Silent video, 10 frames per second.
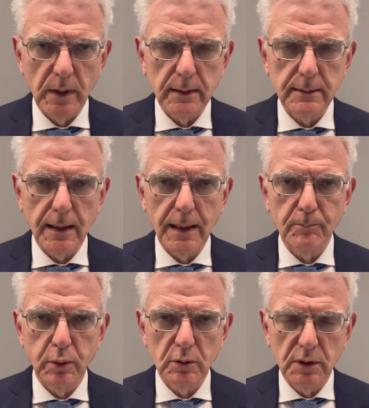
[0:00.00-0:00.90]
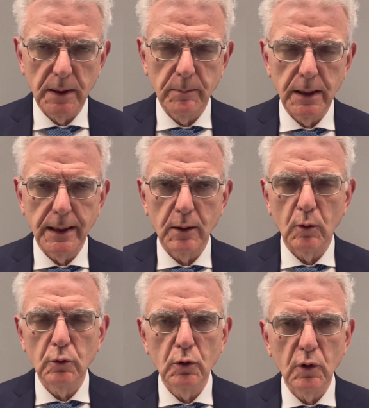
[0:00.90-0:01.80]
sarà possibile
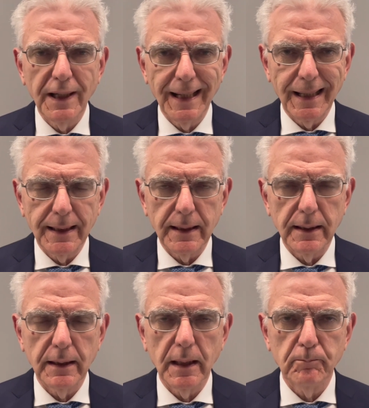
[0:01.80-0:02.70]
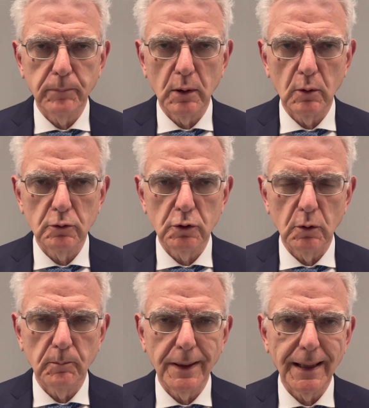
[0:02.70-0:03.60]
coniugare l'approccio
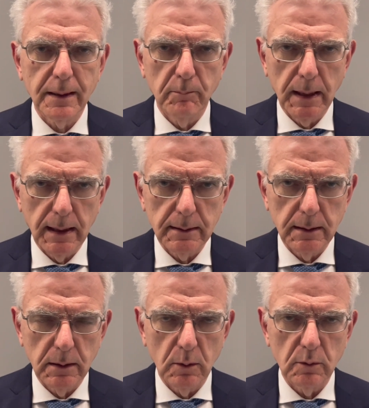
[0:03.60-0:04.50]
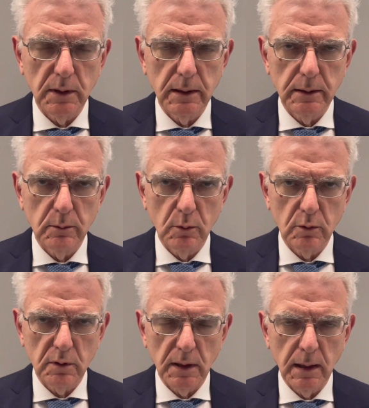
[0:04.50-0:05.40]
pragmatico
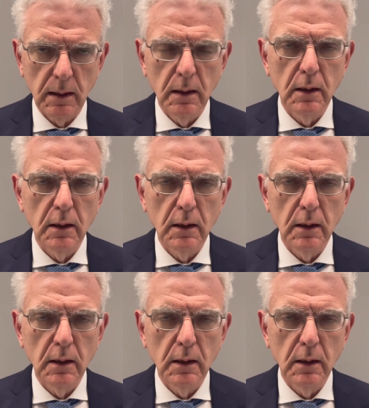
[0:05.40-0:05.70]
dell'industria